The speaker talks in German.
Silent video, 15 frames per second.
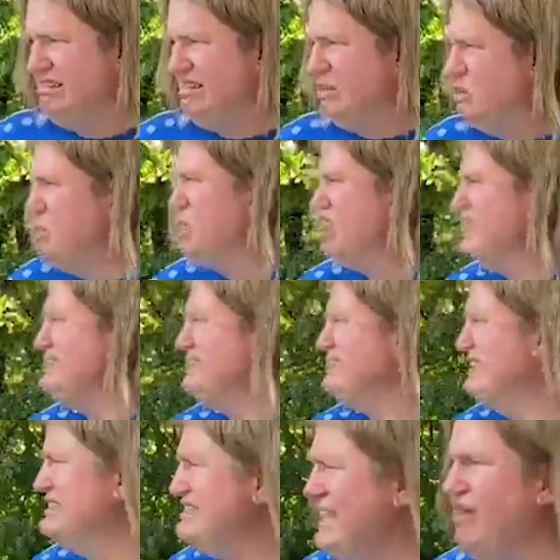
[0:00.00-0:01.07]
im Übrigen ist
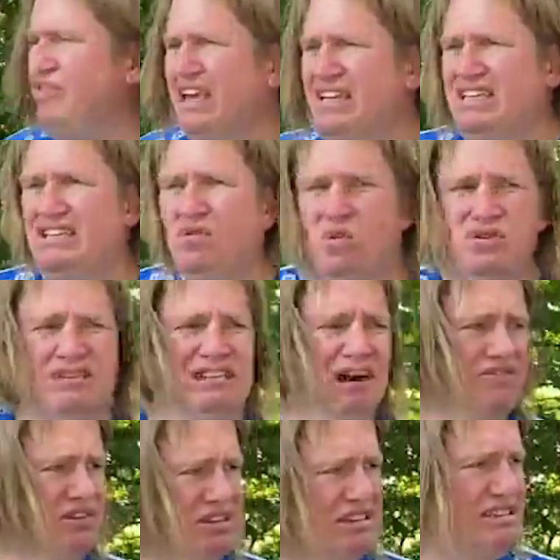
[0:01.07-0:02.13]
hier sehr wenig los
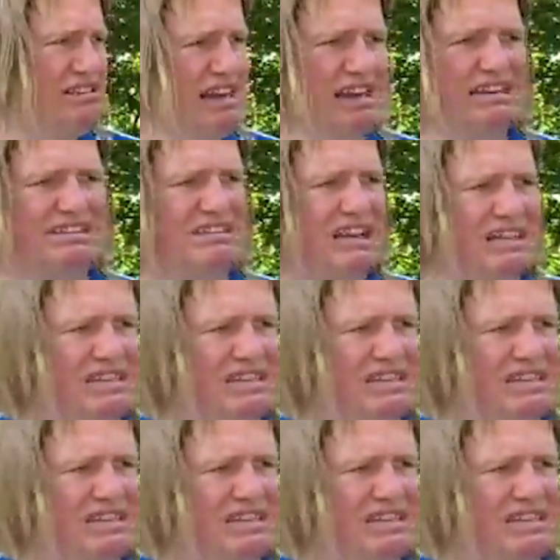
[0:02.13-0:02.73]
dafür, dass es eigentlich gleich,